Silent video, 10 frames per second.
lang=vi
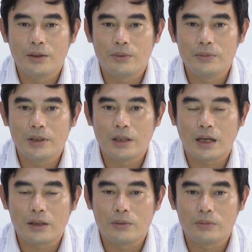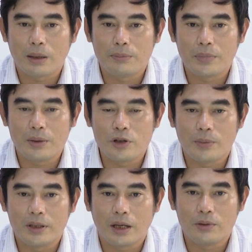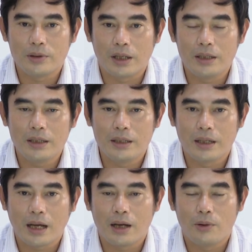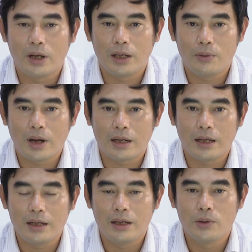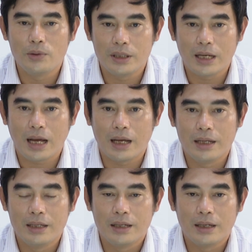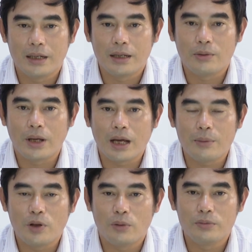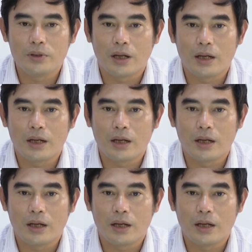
cũng như là Trung tâm Kiểm soát bệnh tật của tỉnh, các cơ quan liên quan để nghiên cứu chức năng, điều kiện áp dụng